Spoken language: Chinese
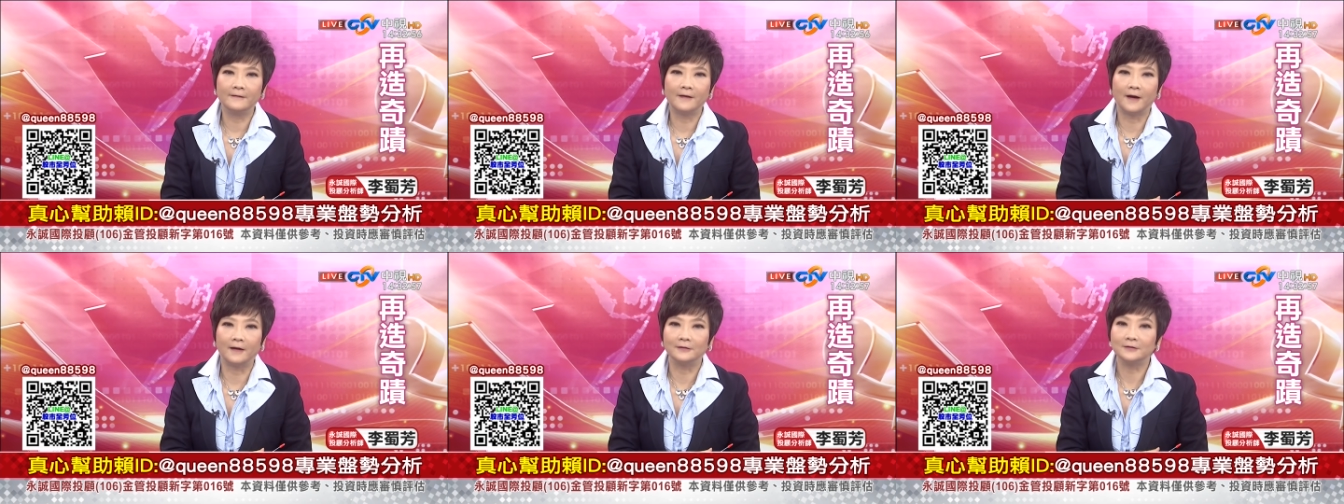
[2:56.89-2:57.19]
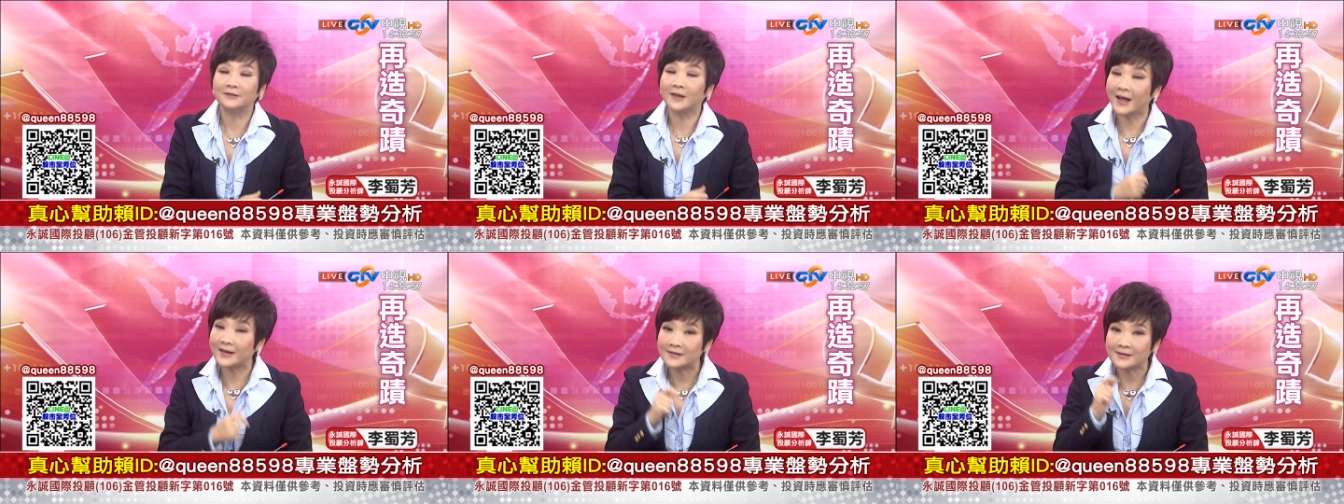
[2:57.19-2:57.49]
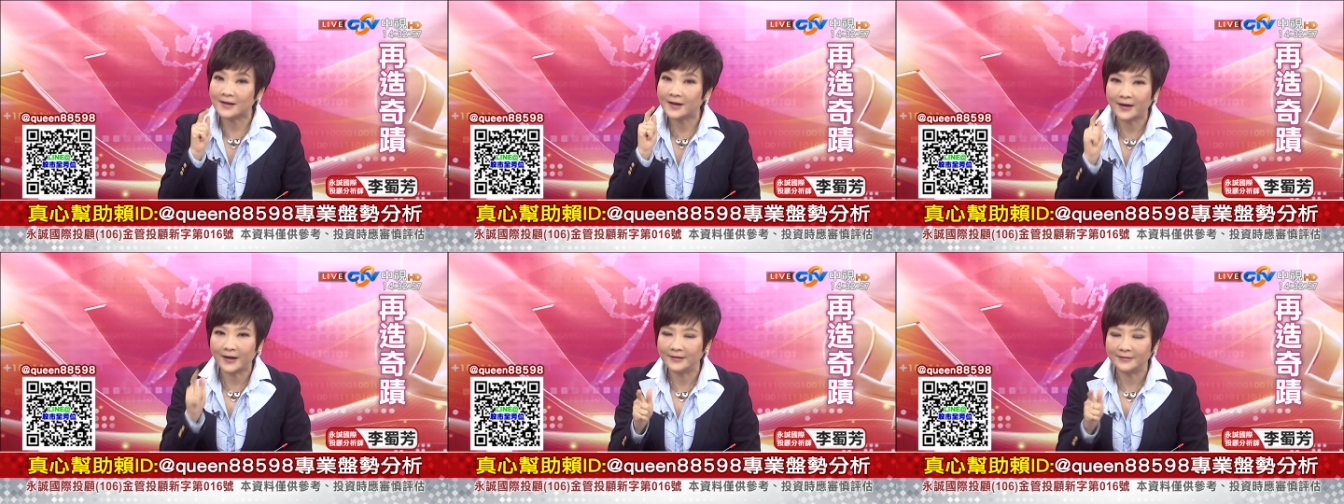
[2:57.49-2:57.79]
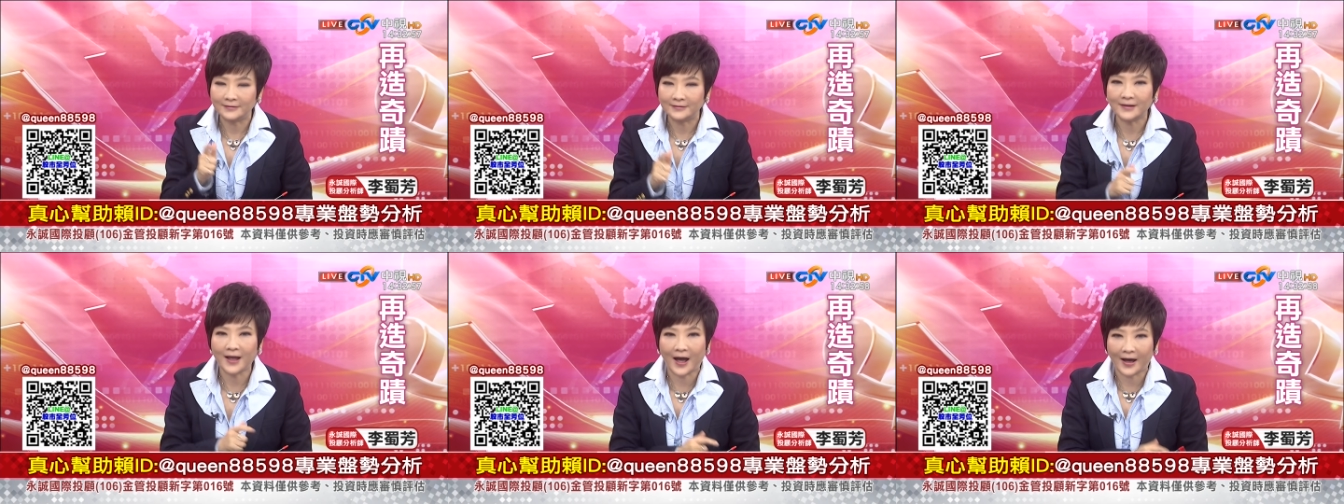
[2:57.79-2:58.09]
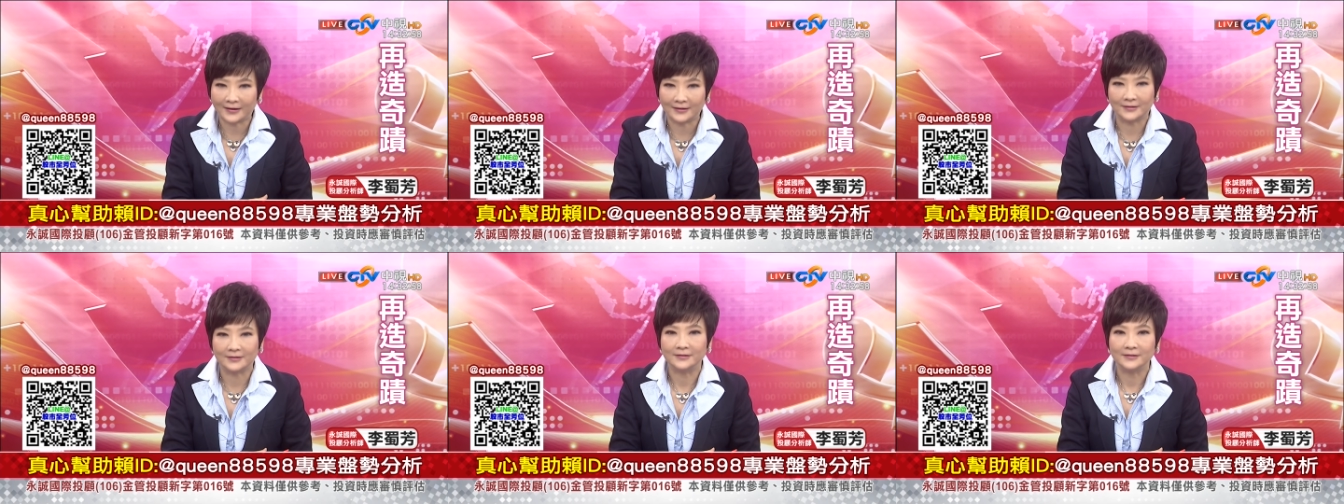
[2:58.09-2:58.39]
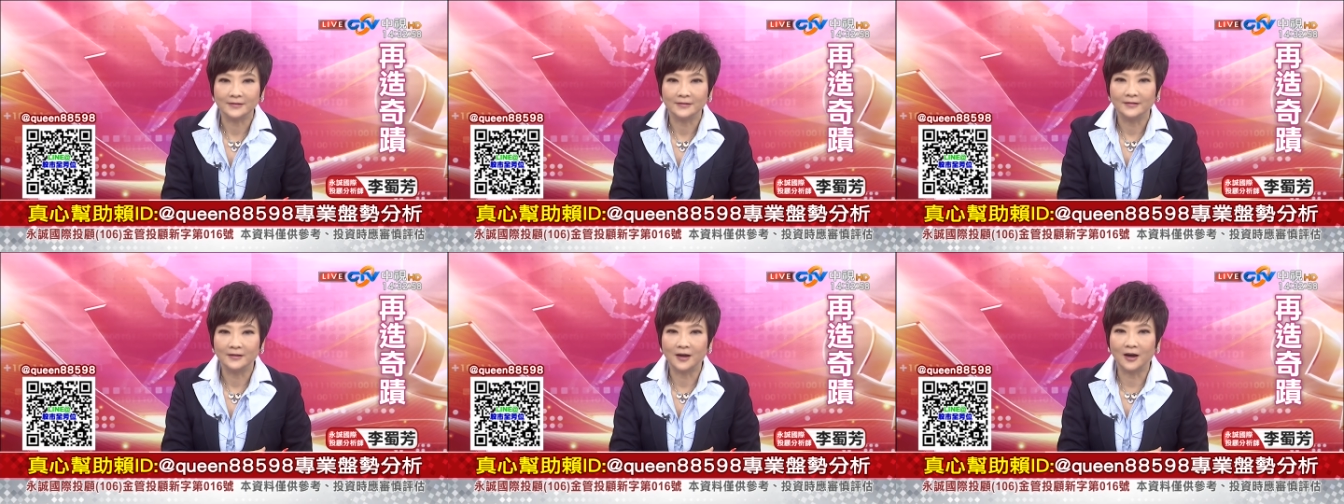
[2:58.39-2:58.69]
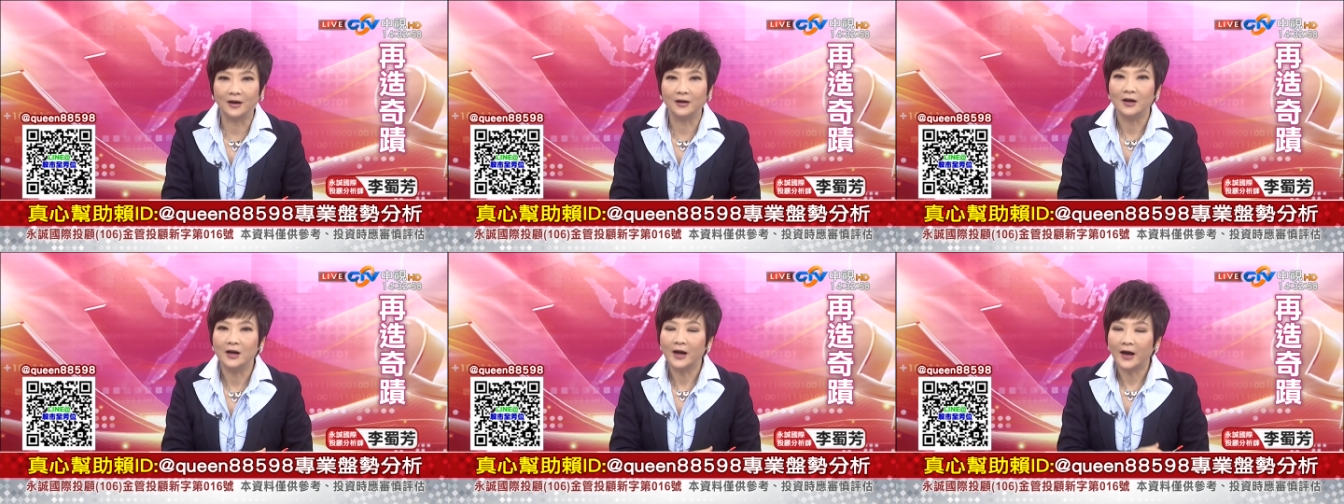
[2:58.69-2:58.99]
好，它是很大的，
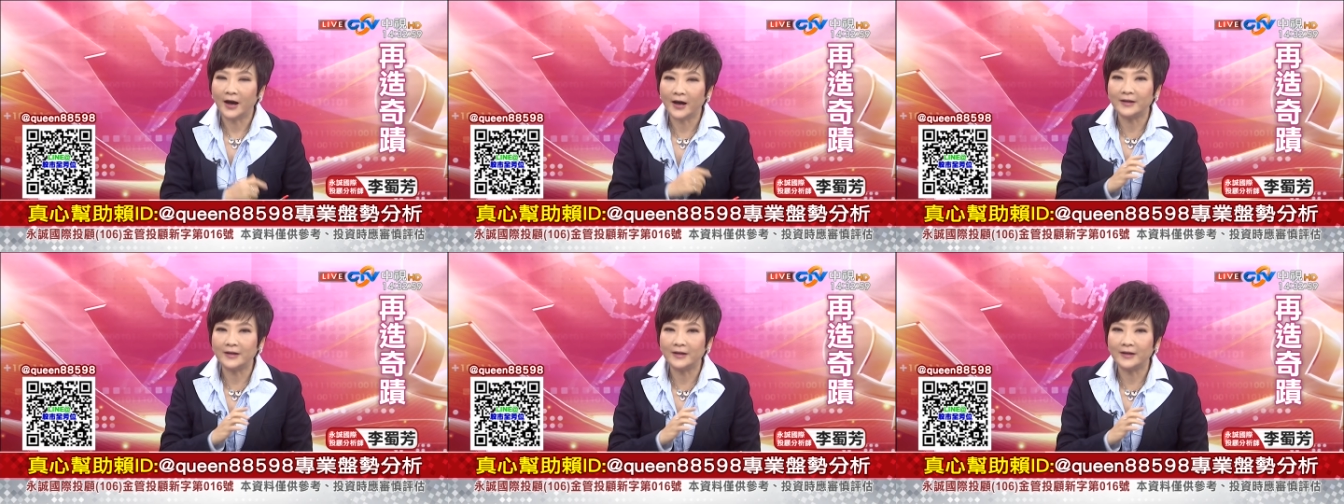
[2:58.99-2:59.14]
好，